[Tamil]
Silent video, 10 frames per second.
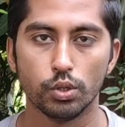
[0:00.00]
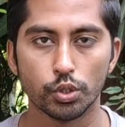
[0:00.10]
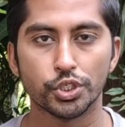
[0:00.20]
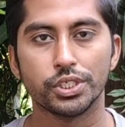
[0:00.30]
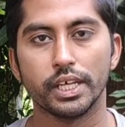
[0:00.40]

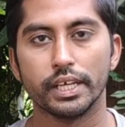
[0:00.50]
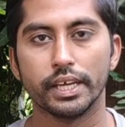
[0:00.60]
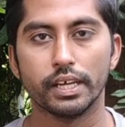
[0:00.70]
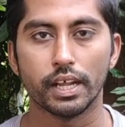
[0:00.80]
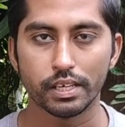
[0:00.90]
யோசிச்சுக்கிட்டே
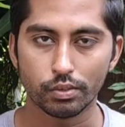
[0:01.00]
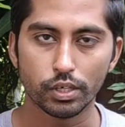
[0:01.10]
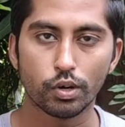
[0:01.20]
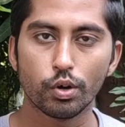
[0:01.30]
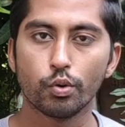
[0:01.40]
இருக்கேன் நான்
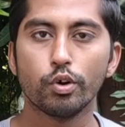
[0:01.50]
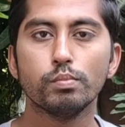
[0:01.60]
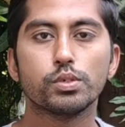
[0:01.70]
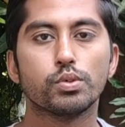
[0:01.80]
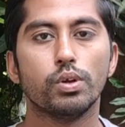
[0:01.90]
என்னுடைய
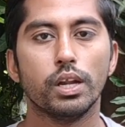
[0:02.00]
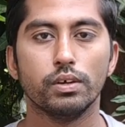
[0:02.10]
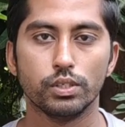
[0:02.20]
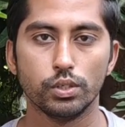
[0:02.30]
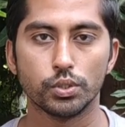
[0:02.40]
குடும்ப
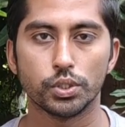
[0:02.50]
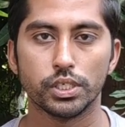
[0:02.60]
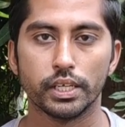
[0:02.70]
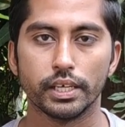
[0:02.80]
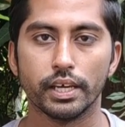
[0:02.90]
சூழ்நிலையை வந்து
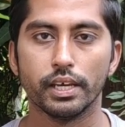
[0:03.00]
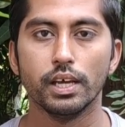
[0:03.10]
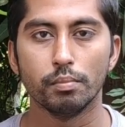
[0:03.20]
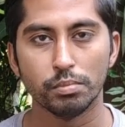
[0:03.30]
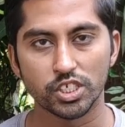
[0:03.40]
யோசிச்சுட்டே இருக்கேன்
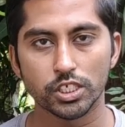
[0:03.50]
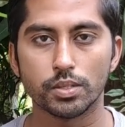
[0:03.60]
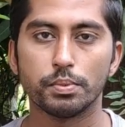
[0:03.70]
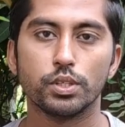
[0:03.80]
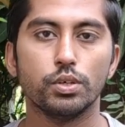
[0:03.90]

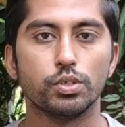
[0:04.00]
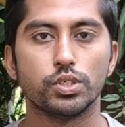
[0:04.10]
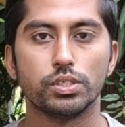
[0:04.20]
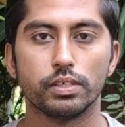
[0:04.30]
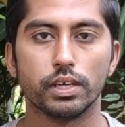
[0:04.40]
பிசினஸை பத்தி
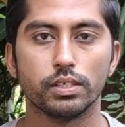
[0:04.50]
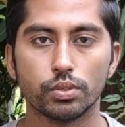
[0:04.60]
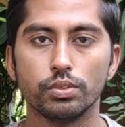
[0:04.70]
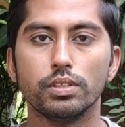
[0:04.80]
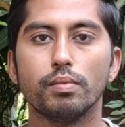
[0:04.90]
யோசிச்சுட்டு இருக்கேன்
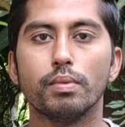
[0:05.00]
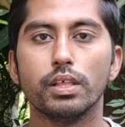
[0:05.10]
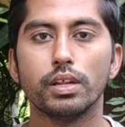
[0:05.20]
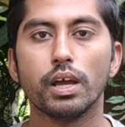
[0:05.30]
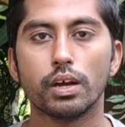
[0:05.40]
ஸோ இந்த
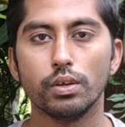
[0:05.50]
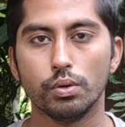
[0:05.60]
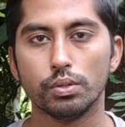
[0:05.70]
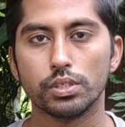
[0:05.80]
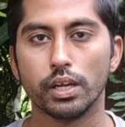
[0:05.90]
மாதிரியான
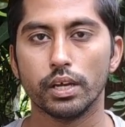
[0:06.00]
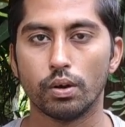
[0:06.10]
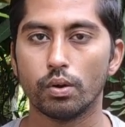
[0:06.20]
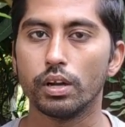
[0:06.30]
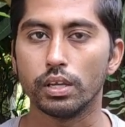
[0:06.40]

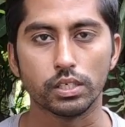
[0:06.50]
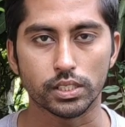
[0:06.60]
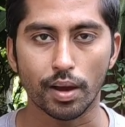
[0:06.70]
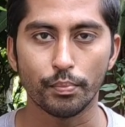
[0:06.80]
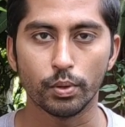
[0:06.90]
யோசனைகளோட நீங்க
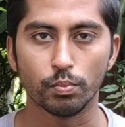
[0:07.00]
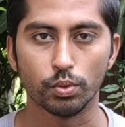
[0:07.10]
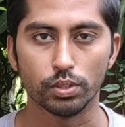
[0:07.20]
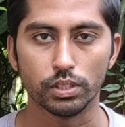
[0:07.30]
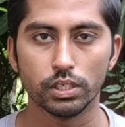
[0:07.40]

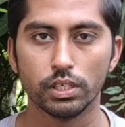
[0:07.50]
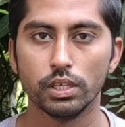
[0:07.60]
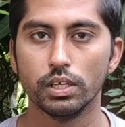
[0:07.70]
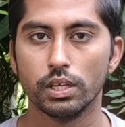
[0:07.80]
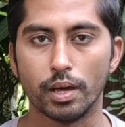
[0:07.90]
சாப்பிடும்போது
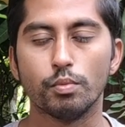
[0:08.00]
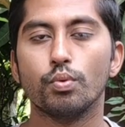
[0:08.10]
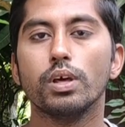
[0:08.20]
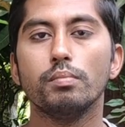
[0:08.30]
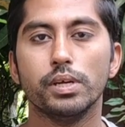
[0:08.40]
நம்ம
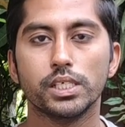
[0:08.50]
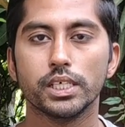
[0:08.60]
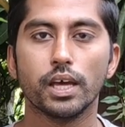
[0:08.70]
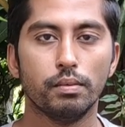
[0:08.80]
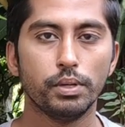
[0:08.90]
உடல்
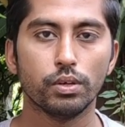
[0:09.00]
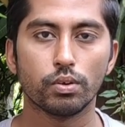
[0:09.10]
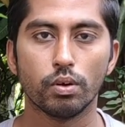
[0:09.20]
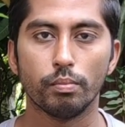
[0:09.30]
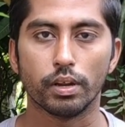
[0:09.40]
பேசிக்கா எப்படி
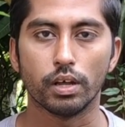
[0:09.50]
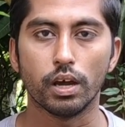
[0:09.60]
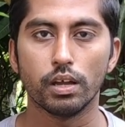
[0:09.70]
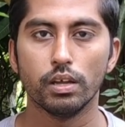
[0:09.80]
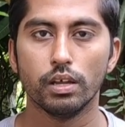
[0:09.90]
இருக்கும் அப்படின்னா
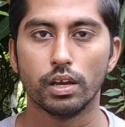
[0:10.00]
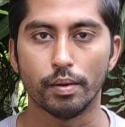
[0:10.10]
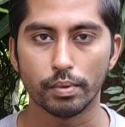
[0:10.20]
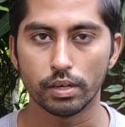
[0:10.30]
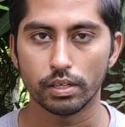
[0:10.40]

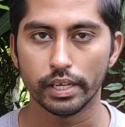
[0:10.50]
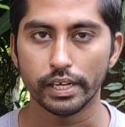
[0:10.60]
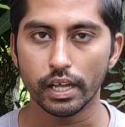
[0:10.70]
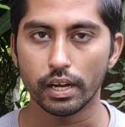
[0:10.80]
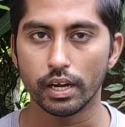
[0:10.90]
நம்ம
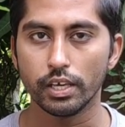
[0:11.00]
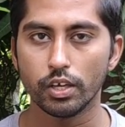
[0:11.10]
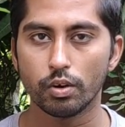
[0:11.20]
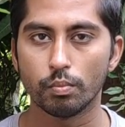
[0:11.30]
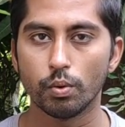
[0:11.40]
என்ன
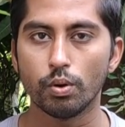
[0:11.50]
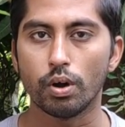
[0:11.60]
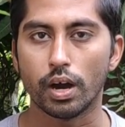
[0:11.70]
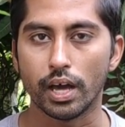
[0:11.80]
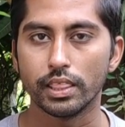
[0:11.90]
நினைக்கிறோமோ
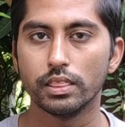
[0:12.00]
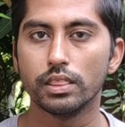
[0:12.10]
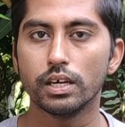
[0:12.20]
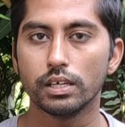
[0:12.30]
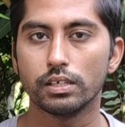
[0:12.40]
அந்த